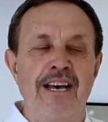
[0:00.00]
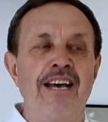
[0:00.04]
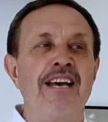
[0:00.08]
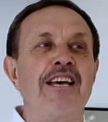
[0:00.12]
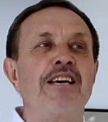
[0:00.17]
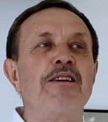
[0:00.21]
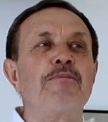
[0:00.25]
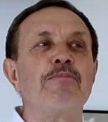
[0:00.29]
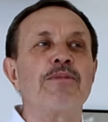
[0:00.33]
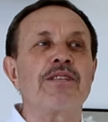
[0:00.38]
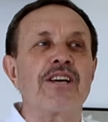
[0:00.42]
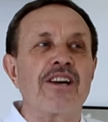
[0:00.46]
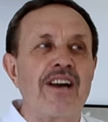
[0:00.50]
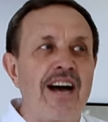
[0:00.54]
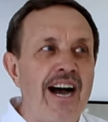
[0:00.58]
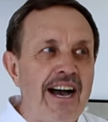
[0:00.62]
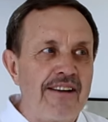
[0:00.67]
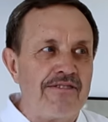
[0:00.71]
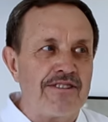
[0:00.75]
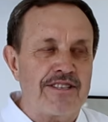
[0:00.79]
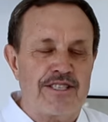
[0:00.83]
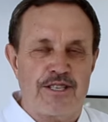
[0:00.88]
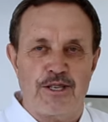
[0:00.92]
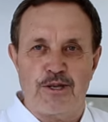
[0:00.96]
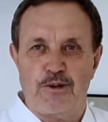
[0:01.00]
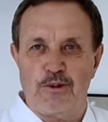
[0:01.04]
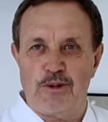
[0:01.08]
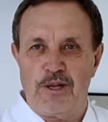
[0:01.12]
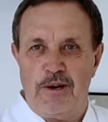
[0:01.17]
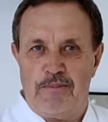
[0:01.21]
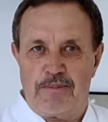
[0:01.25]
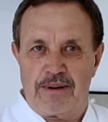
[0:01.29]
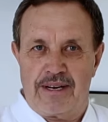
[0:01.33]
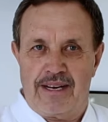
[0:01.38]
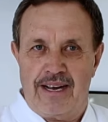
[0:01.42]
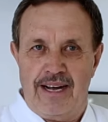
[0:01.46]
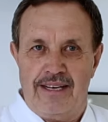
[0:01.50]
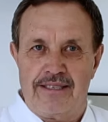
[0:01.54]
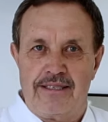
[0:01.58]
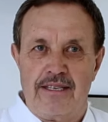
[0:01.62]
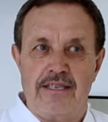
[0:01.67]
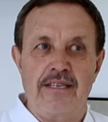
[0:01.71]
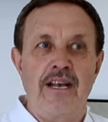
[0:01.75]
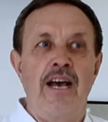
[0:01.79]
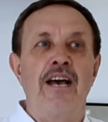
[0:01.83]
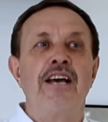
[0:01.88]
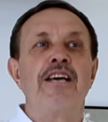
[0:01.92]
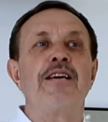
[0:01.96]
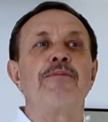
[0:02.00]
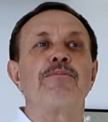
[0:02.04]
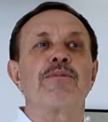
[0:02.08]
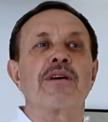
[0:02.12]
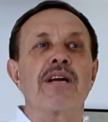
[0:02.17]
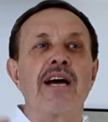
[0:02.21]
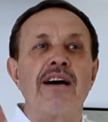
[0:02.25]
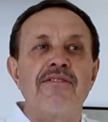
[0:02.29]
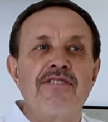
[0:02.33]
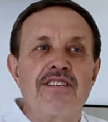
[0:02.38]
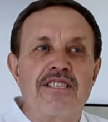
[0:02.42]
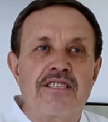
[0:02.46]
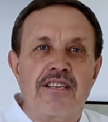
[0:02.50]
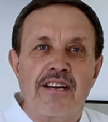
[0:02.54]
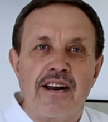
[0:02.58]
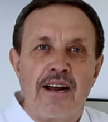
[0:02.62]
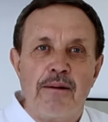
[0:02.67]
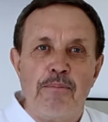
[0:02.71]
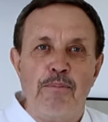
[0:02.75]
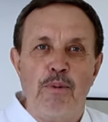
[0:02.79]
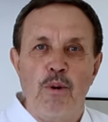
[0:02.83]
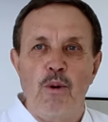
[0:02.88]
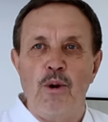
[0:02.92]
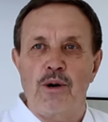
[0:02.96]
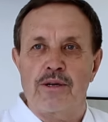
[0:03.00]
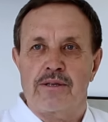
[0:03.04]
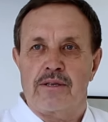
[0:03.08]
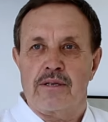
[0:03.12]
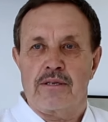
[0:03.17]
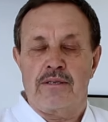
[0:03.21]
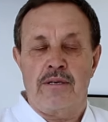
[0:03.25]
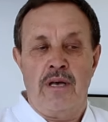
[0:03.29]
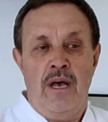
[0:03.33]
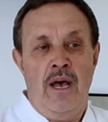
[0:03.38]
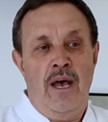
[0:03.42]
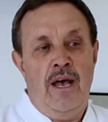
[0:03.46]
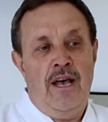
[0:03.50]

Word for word: им нравится сюда приходить, им нравится работать.